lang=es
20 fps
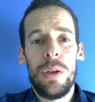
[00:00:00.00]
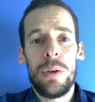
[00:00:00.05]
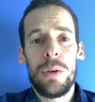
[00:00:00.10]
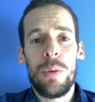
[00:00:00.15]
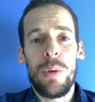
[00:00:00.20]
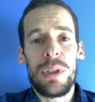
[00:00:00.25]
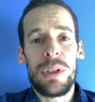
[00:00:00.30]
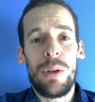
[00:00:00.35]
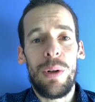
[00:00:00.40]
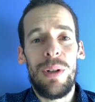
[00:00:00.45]

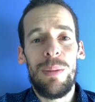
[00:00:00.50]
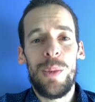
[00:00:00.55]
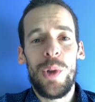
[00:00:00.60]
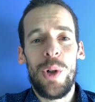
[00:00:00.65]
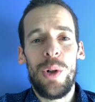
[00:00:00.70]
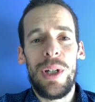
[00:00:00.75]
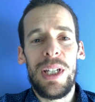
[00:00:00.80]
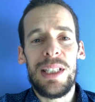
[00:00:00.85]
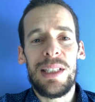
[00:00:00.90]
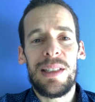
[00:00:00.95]
Nuestro
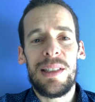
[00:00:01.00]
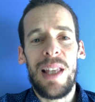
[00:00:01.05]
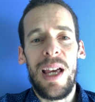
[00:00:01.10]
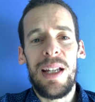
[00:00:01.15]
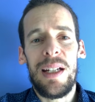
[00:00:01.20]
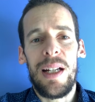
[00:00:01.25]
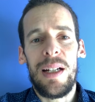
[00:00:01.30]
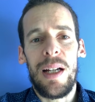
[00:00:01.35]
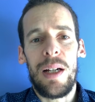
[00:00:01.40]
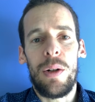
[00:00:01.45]
himno es tan
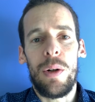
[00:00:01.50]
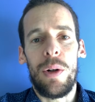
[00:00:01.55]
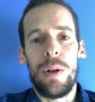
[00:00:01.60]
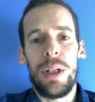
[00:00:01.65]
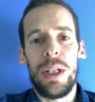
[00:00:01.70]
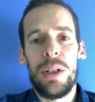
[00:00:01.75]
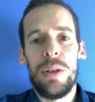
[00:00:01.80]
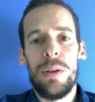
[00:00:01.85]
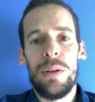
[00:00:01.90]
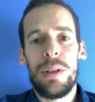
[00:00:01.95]

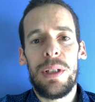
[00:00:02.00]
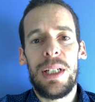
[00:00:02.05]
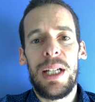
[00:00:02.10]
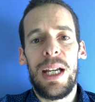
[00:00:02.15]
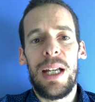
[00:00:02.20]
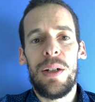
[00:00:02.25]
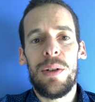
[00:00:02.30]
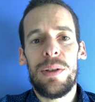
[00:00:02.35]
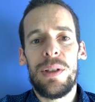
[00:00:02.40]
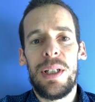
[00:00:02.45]
anacrónico
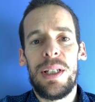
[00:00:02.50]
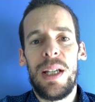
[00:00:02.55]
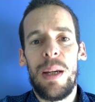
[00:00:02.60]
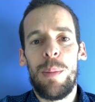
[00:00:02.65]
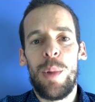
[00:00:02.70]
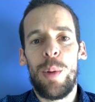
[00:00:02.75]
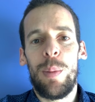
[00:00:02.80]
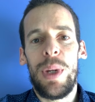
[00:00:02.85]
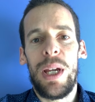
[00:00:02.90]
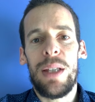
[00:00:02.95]
que no sería
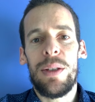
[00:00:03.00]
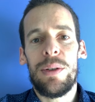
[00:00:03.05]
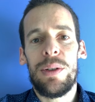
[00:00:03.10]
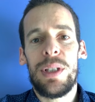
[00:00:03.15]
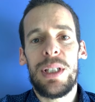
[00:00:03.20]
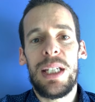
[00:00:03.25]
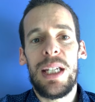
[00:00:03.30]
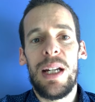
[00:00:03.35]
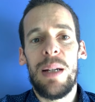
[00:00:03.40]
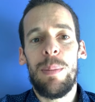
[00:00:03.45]
apropiado
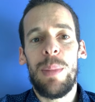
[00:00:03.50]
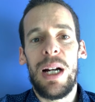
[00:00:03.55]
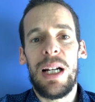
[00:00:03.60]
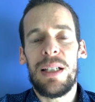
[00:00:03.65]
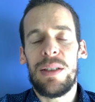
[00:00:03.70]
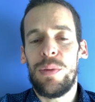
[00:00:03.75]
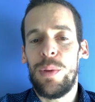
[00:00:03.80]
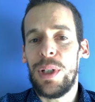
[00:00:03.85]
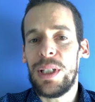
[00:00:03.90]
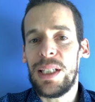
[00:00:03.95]
siquiera para las
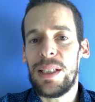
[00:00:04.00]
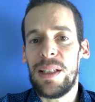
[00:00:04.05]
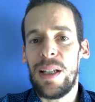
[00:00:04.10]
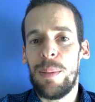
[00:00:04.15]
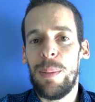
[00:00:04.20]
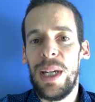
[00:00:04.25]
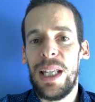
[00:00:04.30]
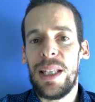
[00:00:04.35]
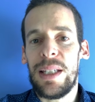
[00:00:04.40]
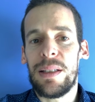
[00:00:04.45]
Fuerzas
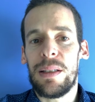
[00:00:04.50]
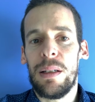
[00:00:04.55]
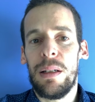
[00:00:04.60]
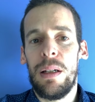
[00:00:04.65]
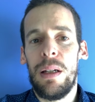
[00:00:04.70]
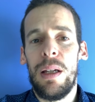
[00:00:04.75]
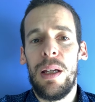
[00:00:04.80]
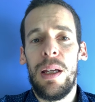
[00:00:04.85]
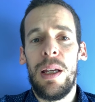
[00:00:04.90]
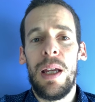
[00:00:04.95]
Armadas,
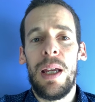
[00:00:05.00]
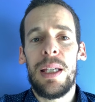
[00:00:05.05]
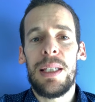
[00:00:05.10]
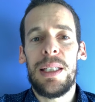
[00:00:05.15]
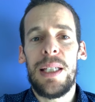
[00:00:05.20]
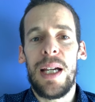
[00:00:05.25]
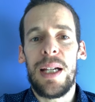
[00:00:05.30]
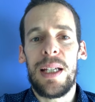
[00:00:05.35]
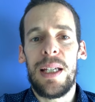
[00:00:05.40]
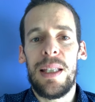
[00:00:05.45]

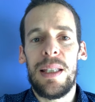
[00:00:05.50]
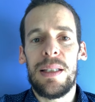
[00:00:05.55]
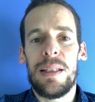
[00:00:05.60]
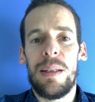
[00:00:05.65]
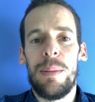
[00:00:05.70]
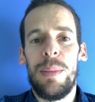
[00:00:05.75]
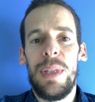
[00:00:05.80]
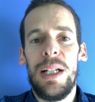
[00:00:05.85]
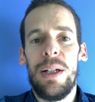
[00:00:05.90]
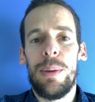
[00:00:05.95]
ya que desde
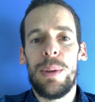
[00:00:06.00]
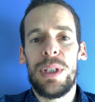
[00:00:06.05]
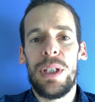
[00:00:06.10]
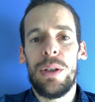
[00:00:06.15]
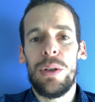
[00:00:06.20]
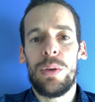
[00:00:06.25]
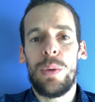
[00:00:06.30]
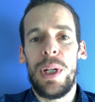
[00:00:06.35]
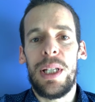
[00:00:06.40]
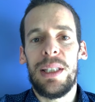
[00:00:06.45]

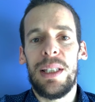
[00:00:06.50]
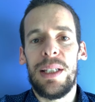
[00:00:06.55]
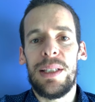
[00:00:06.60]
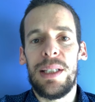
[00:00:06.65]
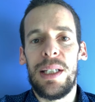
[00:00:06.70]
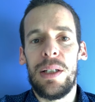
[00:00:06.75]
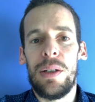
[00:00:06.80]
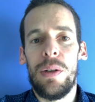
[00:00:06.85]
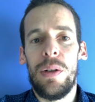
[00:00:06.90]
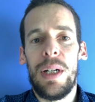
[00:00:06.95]

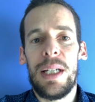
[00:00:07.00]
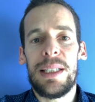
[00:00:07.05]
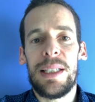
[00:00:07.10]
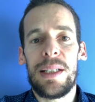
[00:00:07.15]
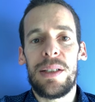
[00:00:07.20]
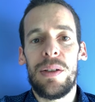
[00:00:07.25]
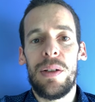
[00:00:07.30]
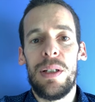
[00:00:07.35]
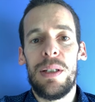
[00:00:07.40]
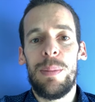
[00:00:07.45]
1945 las
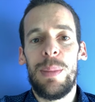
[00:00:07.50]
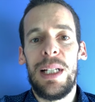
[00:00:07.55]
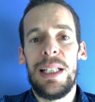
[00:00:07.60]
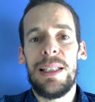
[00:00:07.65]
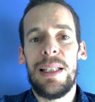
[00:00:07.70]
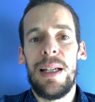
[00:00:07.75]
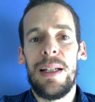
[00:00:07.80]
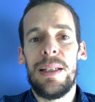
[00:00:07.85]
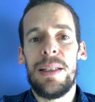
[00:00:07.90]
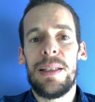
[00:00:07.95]
acciones
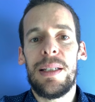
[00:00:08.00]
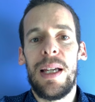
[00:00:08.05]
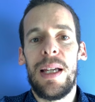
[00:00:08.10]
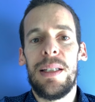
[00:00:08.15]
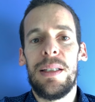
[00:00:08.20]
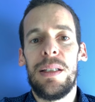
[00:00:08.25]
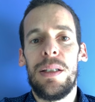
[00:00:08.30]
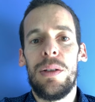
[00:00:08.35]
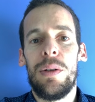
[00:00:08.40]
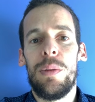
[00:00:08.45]
militares han
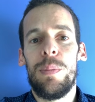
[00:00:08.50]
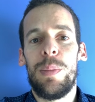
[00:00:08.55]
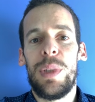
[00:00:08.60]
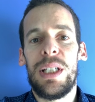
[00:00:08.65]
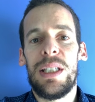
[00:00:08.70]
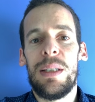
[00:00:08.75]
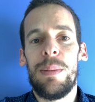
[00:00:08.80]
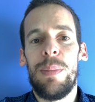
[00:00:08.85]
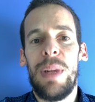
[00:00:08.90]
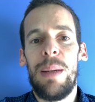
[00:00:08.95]
sido
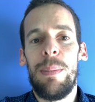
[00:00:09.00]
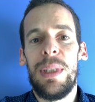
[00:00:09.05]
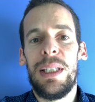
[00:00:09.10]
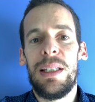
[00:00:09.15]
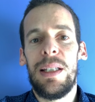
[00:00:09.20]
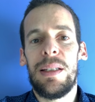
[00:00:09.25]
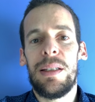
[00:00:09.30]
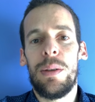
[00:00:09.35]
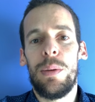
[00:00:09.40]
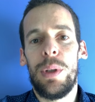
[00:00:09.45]

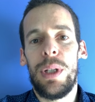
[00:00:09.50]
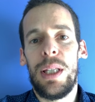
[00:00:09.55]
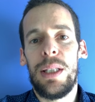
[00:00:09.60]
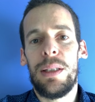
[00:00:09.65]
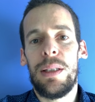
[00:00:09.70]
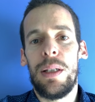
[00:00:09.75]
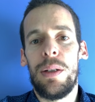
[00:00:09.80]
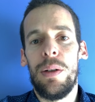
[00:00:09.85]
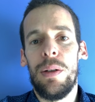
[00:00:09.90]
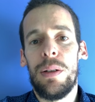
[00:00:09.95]
principalmente de seguridad
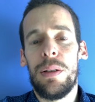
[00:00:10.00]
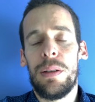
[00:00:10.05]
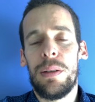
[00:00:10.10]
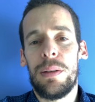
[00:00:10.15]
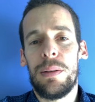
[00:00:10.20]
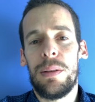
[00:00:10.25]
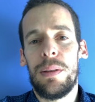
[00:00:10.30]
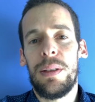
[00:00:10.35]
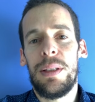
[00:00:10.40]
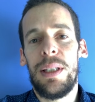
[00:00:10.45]
interior,
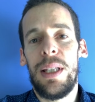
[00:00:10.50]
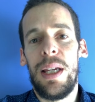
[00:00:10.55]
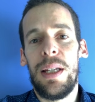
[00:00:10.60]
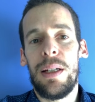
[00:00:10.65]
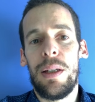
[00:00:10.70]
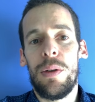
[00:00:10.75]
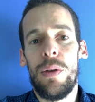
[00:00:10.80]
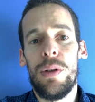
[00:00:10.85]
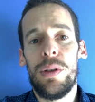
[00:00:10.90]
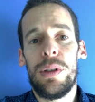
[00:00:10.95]

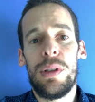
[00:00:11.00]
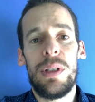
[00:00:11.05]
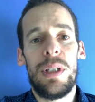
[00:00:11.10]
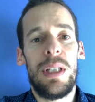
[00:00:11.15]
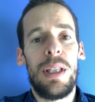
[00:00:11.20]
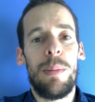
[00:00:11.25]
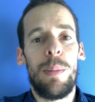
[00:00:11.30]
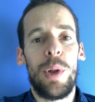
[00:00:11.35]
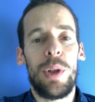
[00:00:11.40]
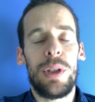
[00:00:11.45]
DN2, y
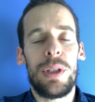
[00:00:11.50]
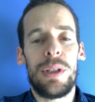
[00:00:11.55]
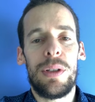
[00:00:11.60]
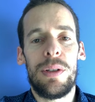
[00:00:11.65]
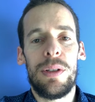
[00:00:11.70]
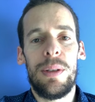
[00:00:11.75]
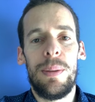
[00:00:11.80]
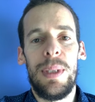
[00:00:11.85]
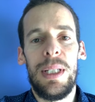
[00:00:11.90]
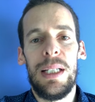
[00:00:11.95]
de protección
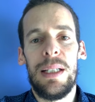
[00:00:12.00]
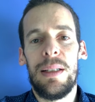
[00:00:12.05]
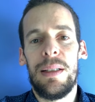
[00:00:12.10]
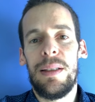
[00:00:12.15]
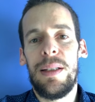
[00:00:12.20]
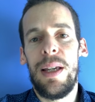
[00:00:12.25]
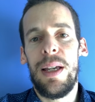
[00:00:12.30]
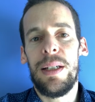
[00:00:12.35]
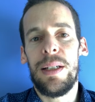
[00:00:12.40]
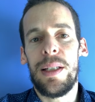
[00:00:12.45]
civil,
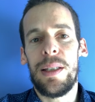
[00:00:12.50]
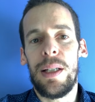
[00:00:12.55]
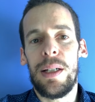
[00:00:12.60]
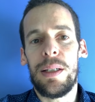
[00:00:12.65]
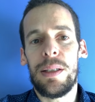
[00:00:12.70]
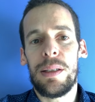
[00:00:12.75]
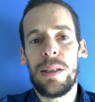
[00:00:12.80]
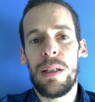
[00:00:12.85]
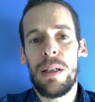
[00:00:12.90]
DN3.